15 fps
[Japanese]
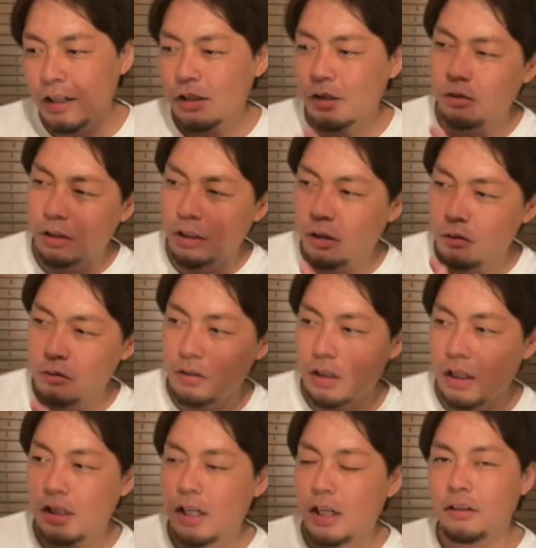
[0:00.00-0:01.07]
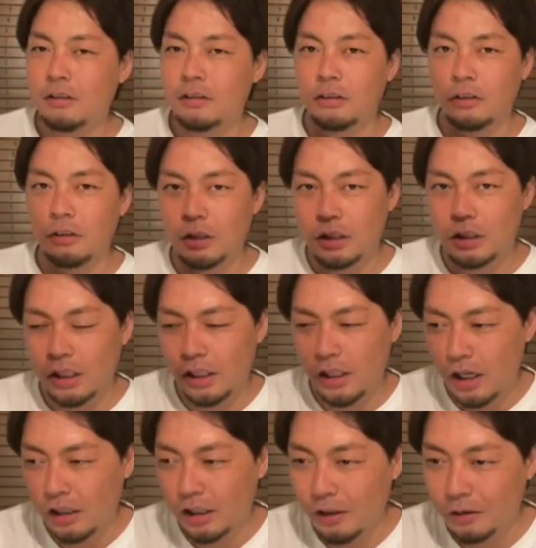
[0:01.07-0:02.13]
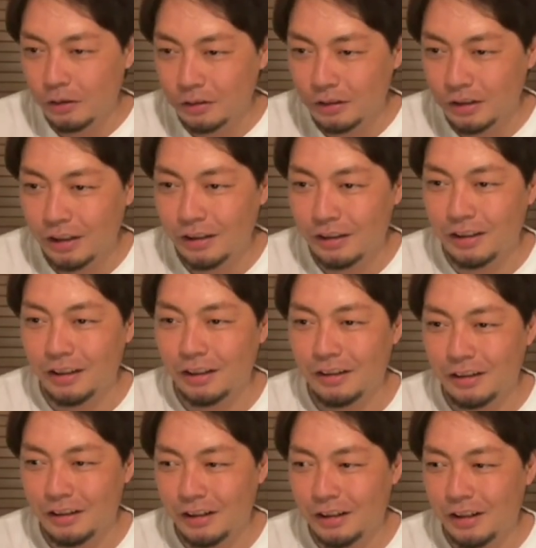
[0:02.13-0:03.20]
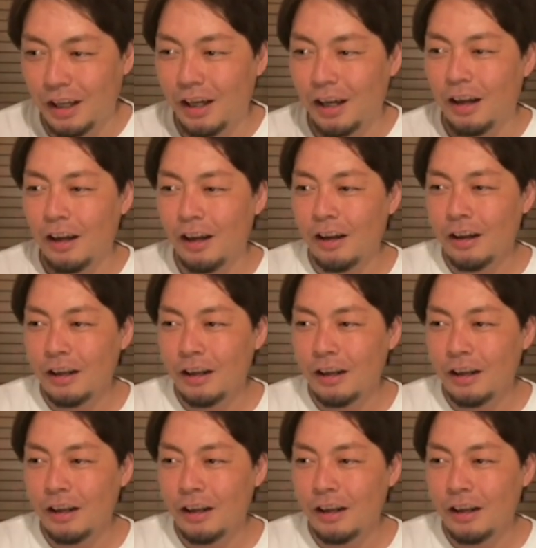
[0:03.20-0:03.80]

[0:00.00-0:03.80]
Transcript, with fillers: そのいろんなジャンルの人たちが仲良くなってって、